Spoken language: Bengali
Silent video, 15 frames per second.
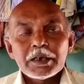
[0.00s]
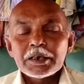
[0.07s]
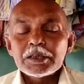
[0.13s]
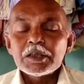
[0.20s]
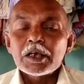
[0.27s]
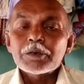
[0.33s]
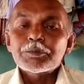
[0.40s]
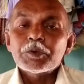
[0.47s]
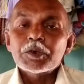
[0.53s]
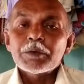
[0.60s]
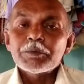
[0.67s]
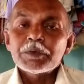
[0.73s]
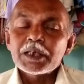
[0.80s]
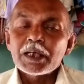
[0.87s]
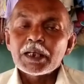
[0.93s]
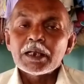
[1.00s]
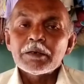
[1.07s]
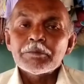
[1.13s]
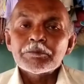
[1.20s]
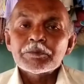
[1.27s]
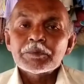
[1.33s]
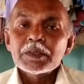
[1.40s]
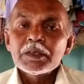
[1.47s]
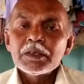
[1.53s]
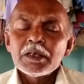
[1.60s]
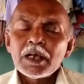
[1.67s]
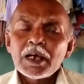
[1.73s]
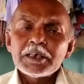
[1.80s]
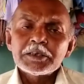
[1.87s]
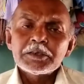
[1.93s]
এনে দেওয়ার পর আমি খেলাম
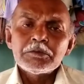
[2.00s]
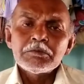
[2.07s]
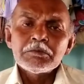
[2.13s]
আর